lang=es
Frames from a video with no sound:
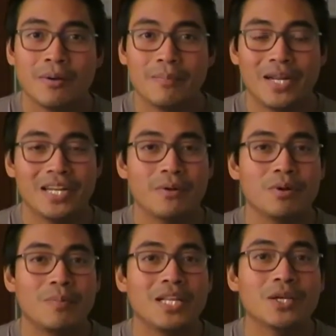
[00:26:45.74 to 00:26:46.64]
para ir a ver
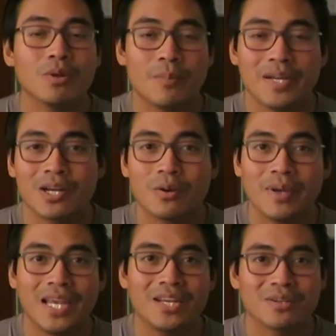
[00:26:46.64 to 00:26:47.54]
una película, para ir a
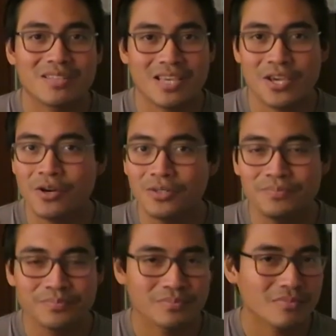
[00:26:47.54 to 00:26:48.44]
comer o qué sé yo,
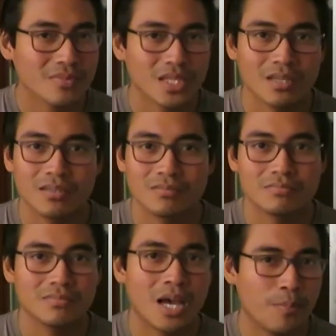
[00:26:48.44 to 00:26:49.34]

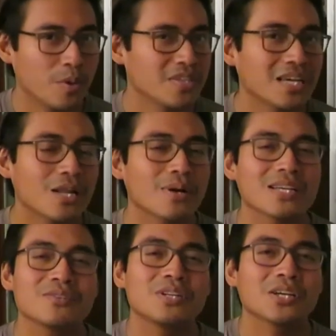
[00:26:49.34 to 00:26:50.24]
aprovechar las
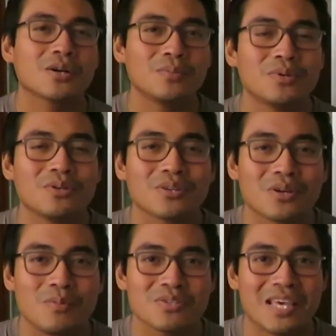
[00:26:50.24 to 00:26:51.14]
vacaciones como,
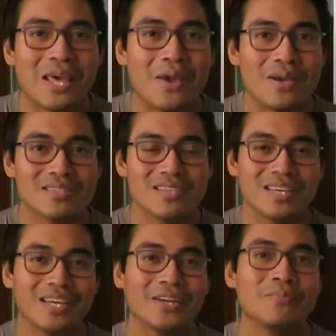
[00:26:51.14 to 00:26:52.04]
como se debe, así
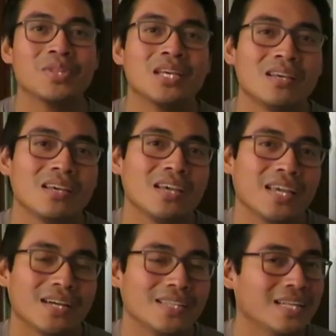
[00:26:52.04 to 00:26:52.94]
que
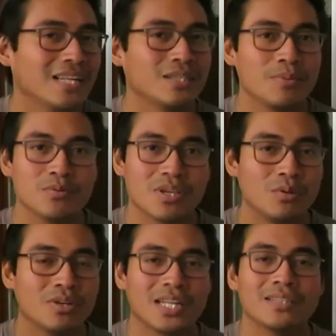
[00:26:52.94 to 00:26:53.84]
en general, también un
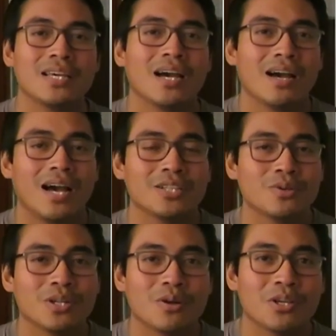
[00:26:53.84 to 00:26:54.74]
saludo grande a,
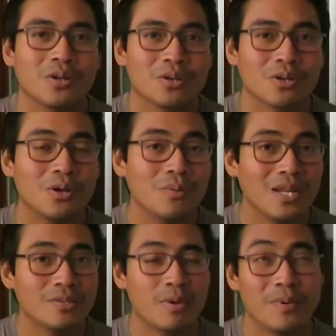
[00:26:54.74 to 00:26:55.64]
todo el Colegio Los
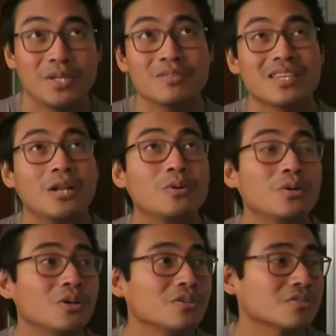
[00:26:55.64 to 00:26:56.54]
Robles. Me pidieron
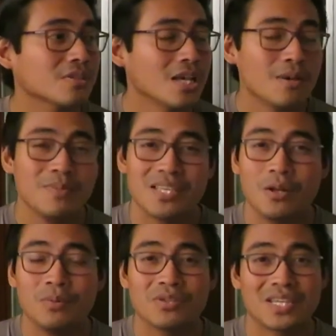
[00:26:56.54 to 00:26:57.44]
saludos mis
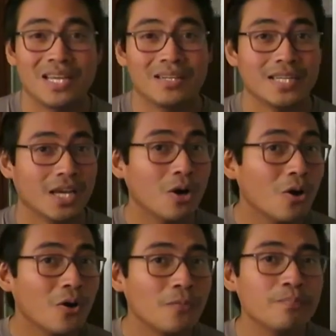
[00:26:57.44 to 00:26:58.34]
alumnos Enrique
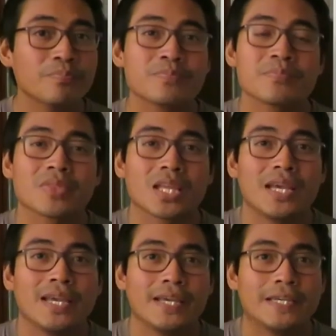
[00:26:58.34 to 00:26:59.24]
Jo,
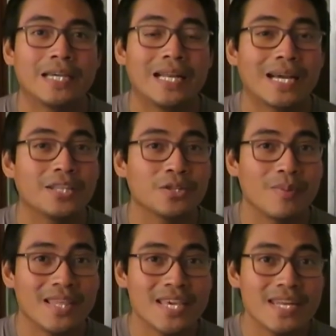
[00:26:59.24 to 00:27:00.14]
eh, Alejandro
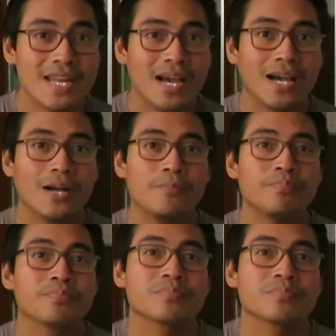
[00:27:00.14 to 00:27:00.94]
Medina,